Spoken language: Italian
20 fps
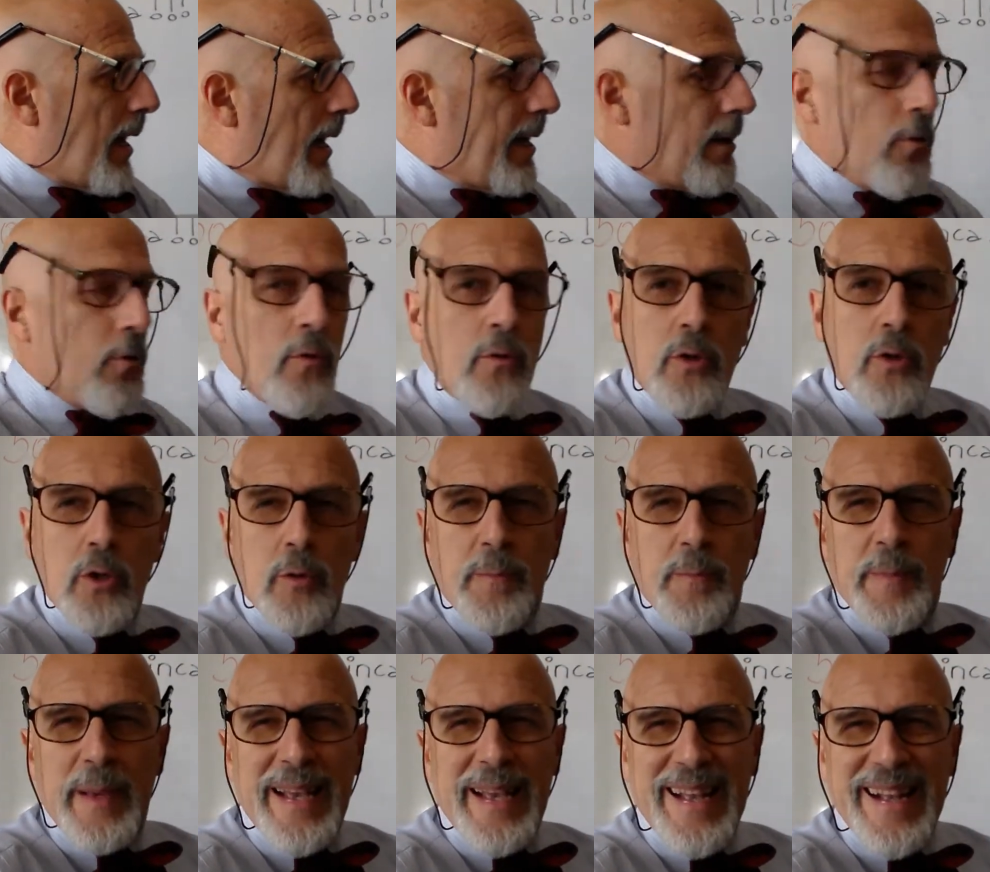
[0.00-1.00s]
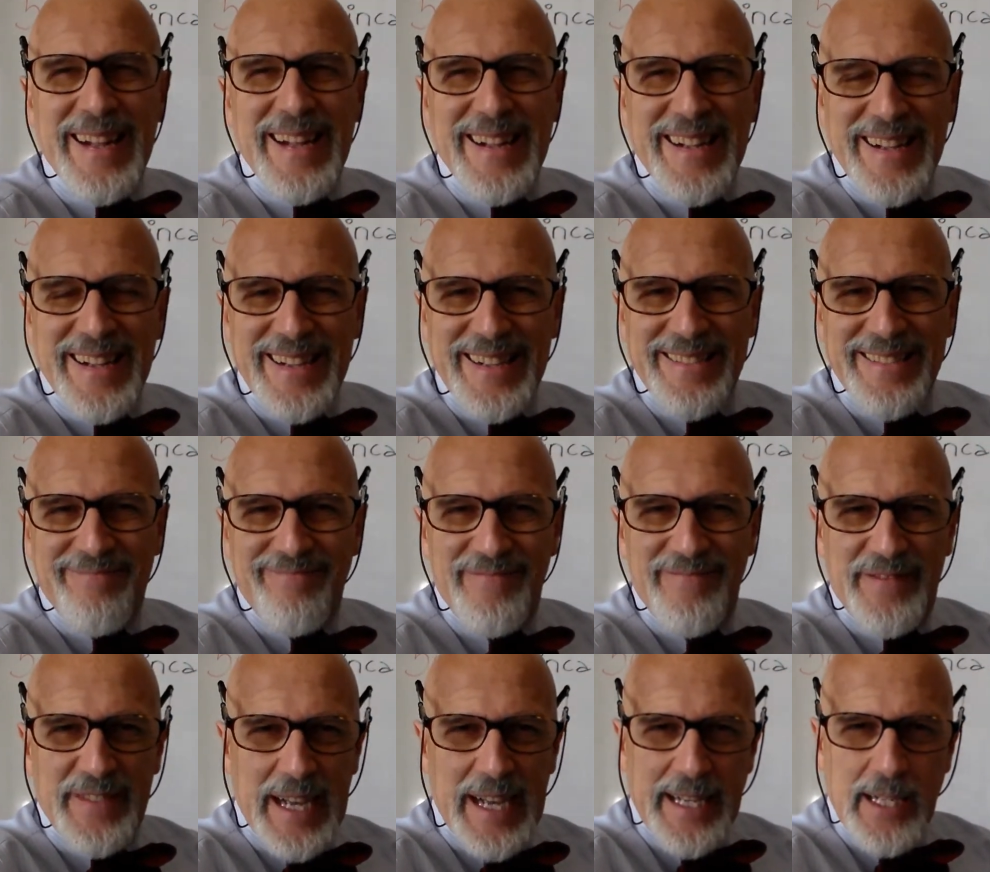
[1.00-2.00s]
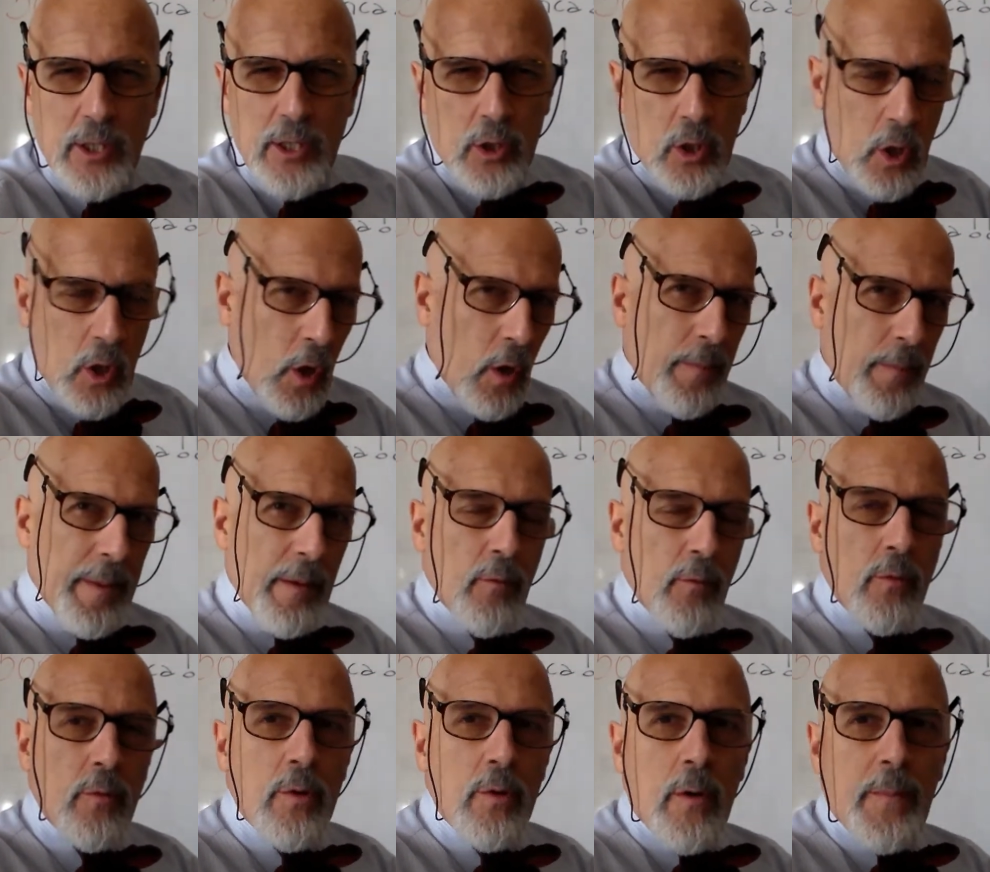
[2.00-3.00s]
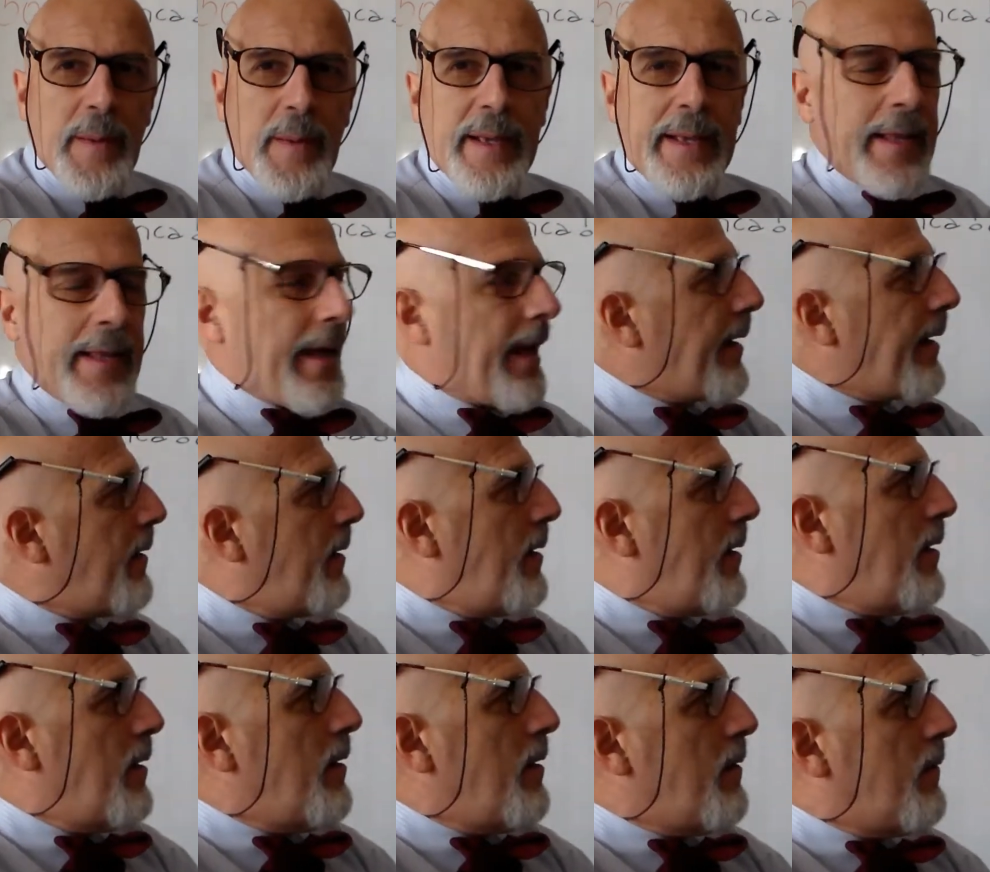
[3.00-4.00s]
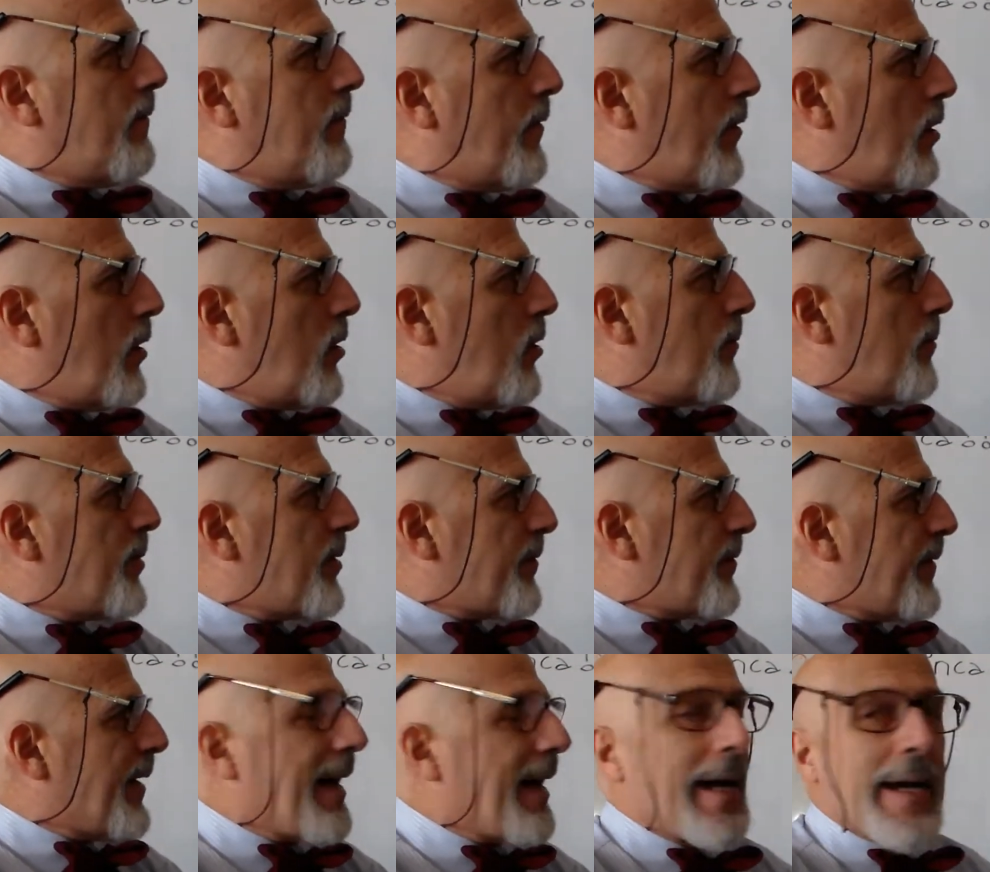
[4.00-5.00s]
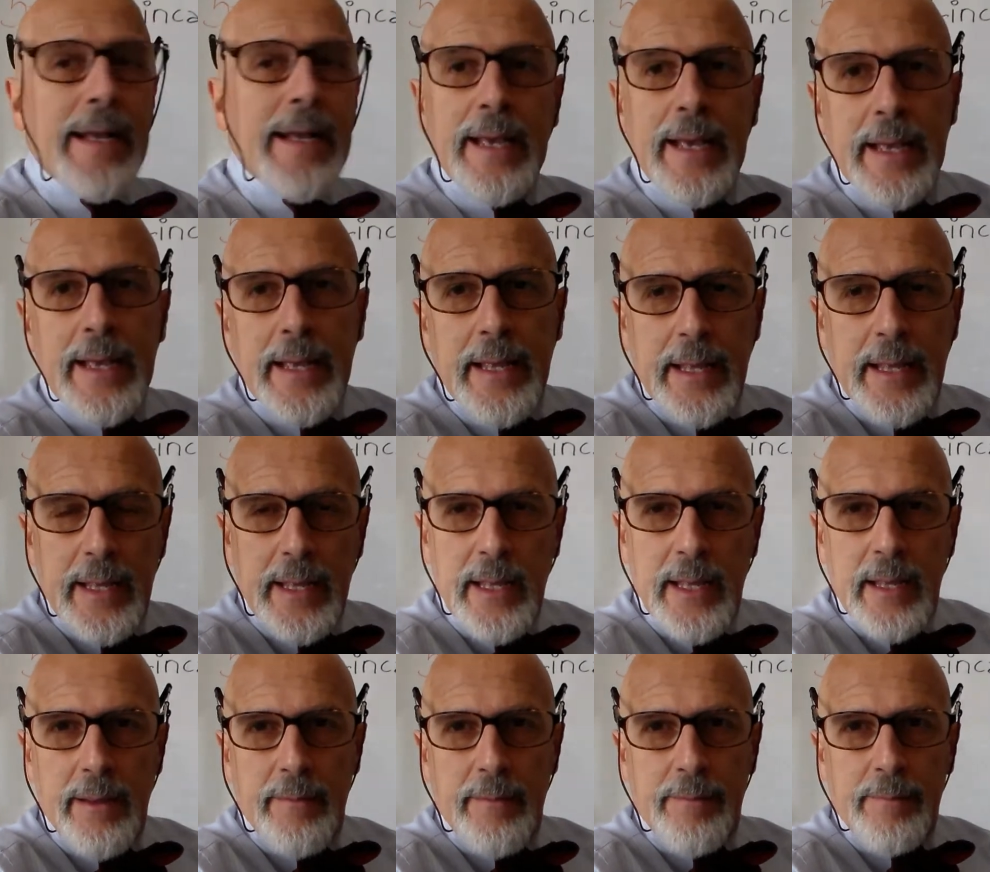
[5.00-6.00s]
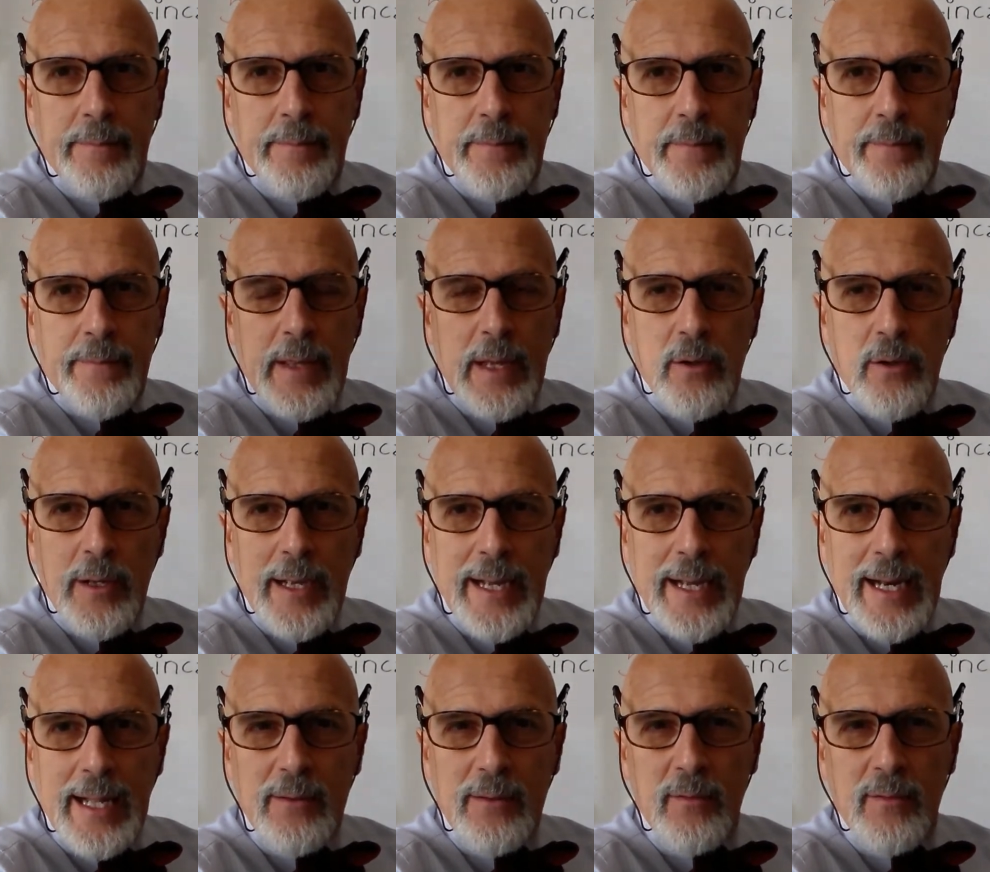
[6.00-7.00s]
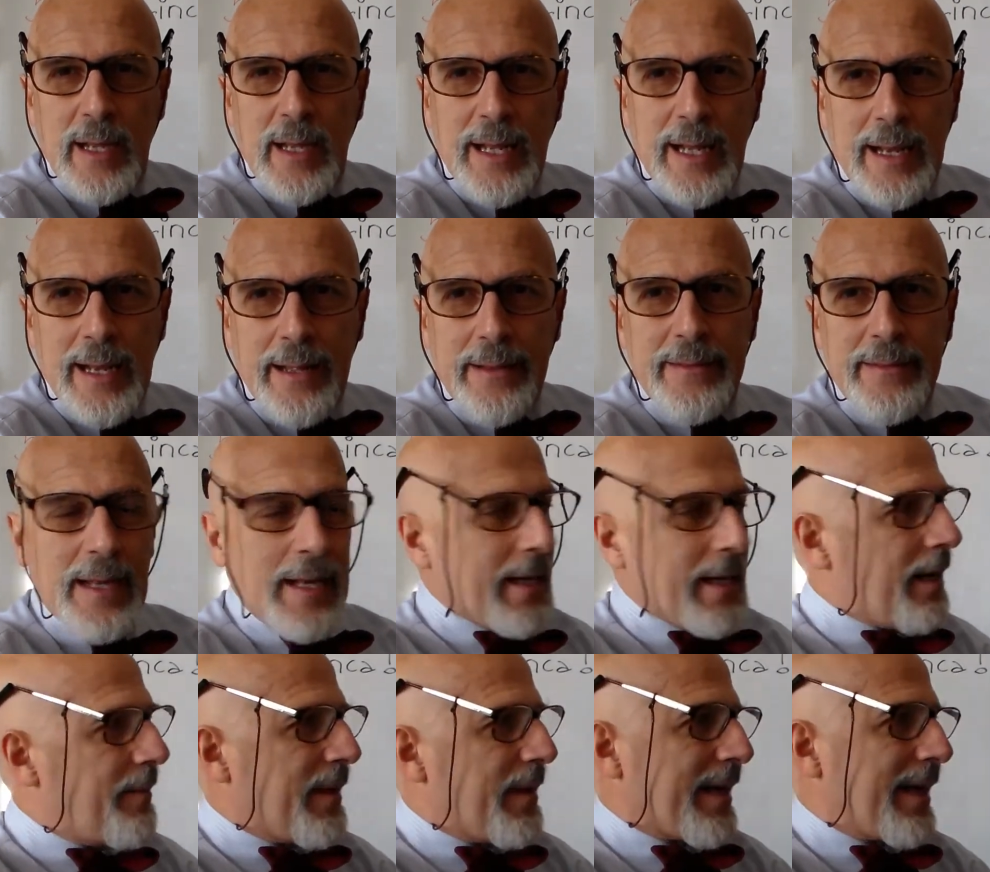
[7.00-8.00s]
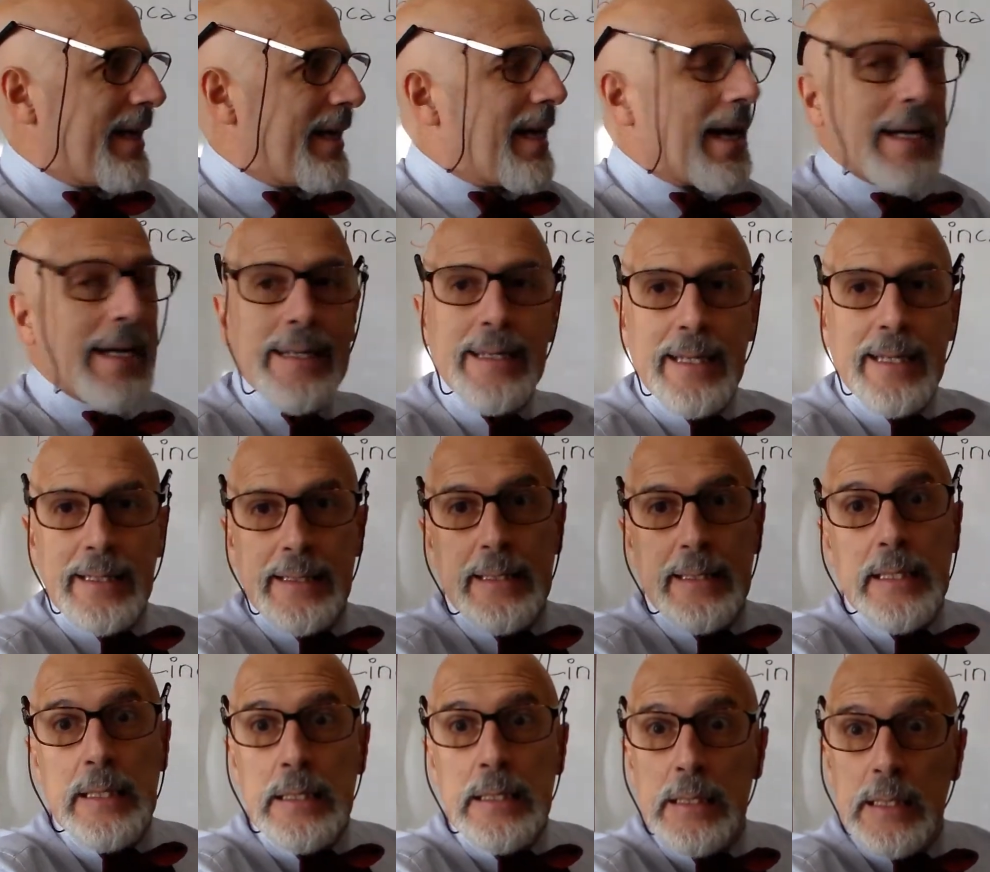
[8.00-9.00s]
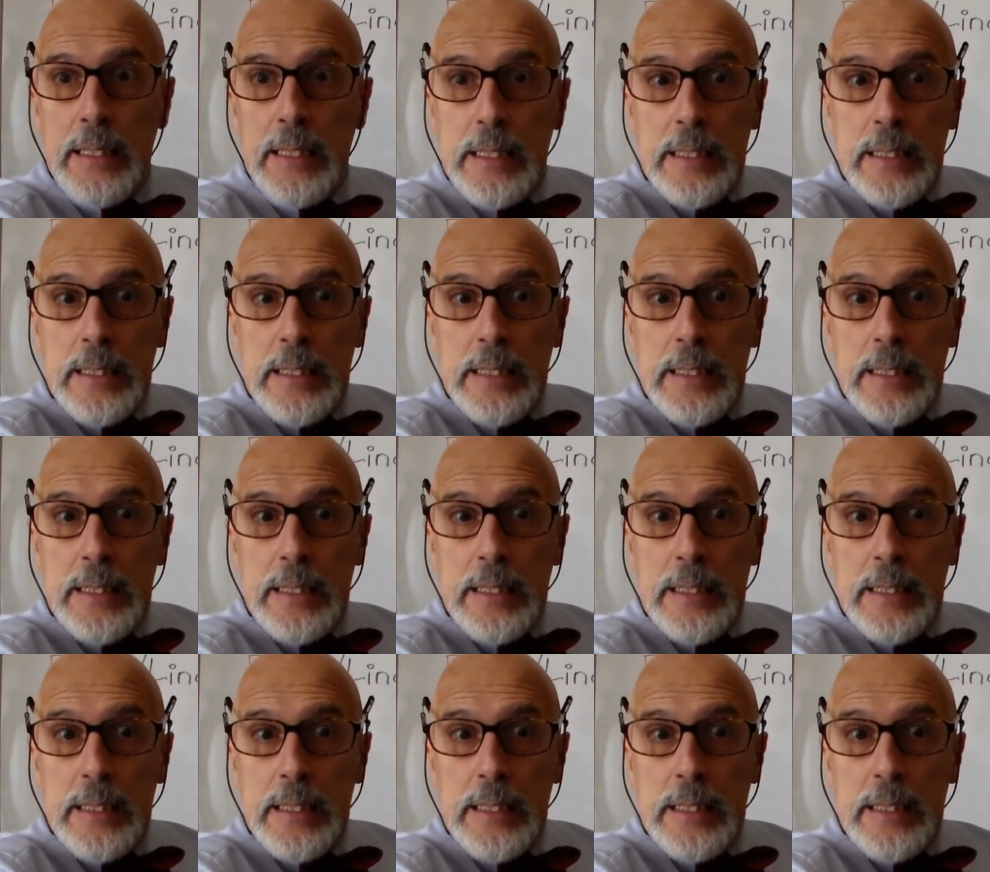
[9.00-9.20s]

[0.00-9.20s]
Annuncio per vari scopi. Uno perché voglio provare, eh, mi hanno regalato una telecamerina HD